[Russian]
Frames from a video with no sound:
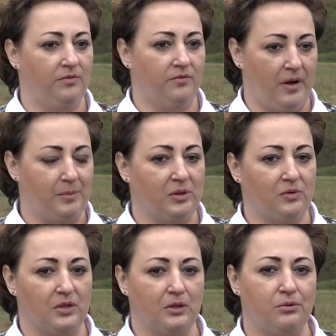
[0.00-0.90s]

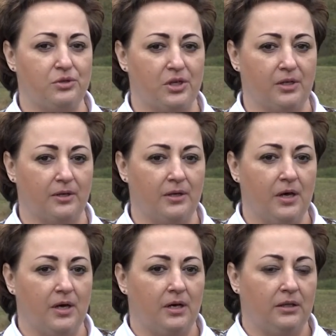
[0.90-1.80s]
временного отключения.
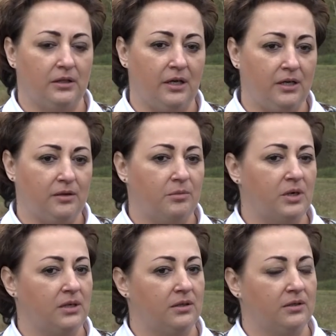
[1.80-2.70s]
Далее
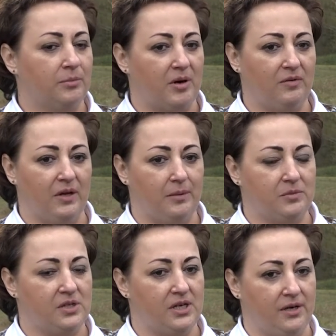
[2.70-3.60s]
мы
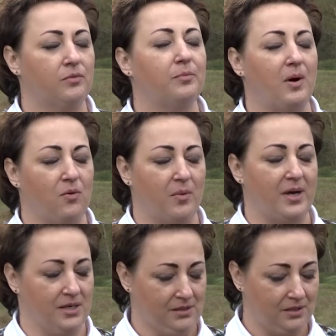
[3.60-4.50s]
направляем заявку в ПАО
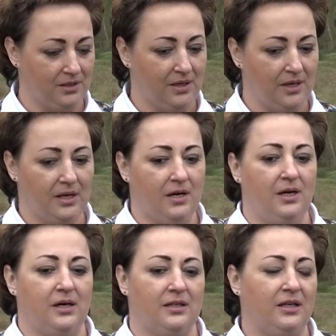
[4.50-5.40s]
«Маеск»,
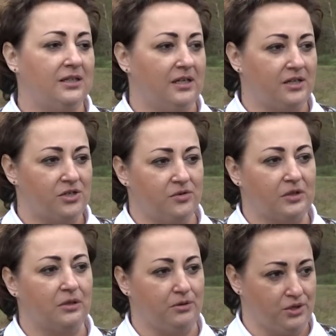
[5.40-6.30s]
для дальнейшего
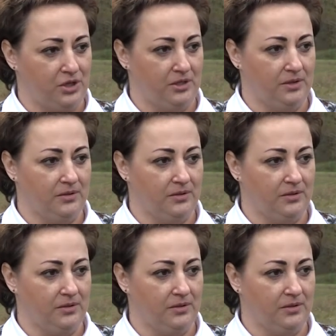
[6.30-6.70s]
отключения.